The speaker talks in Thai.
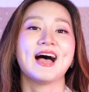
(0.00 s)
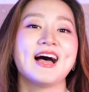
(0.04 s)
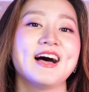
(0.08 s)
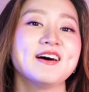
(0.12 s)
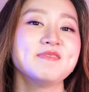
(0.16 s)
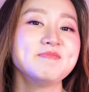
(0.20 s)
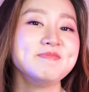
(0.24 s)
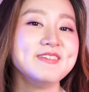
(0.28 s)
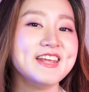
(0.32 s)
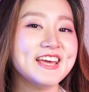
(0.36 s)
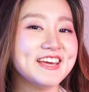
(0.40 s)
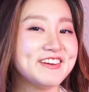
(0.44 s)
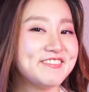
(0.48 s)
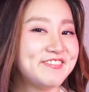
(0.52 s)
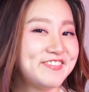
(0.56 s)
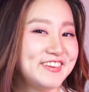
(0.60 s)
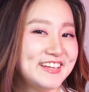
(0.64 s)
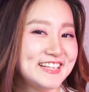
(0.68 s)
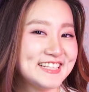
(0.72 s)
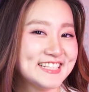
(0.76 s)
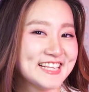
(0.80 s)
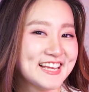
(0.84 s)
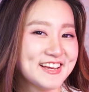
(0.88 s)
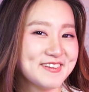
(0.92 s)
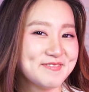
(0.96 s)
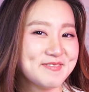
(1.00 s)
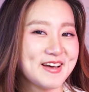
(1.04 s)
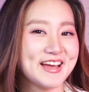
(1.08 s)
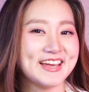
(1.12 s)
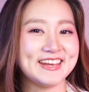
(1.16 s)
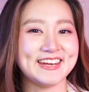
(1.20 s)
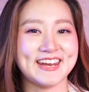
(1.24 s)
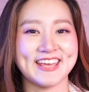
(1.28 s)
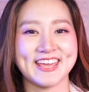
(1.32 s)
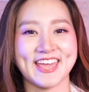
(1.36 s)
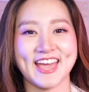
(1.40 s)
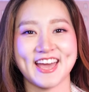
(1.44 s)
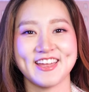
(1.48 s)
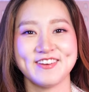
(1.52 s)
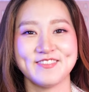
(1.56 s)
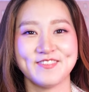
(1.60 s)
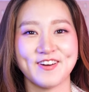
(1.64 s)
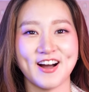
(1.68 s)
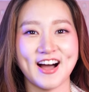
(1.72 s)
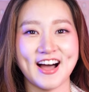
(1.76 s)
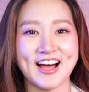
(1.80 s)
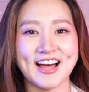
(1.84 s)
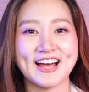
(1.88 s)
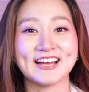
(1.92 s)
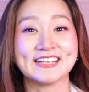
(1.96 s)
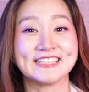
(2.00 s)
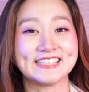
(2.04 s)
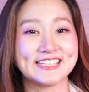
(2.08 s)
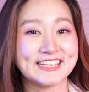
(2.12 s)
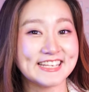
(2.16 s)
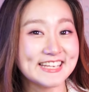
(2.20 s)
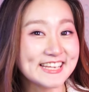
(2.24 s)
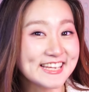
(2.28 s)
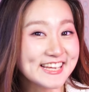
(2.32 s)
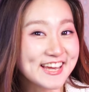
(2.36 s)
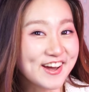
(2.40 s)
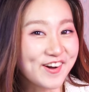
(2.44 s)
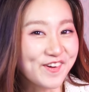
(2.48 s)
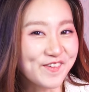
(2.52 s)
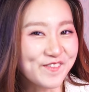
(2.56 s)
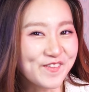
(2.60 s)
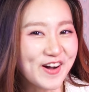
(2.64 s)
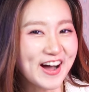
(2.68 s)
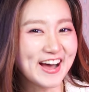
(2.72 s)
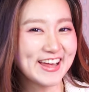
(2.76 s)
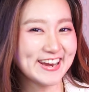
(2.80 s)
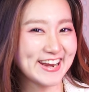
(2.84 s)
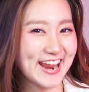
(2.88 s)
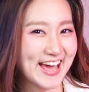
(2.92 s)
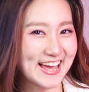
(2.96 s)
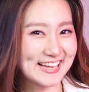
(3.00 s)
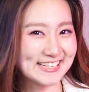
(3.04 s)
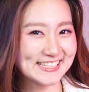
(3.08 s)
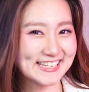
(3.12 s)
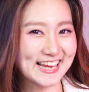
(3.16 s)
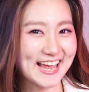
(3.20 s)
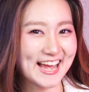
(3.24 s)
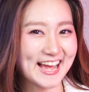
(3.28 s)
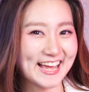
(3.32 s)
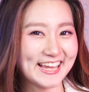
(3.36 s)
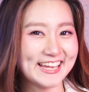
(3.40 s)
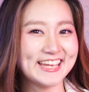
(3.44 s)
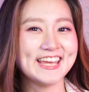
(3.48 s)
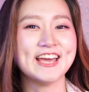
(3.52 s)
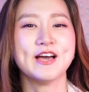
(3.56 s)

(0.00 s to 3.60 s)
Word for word: อัปเดตฟีเจอร์ใหม่ใน Canva ที่เขาว่าน่าใช้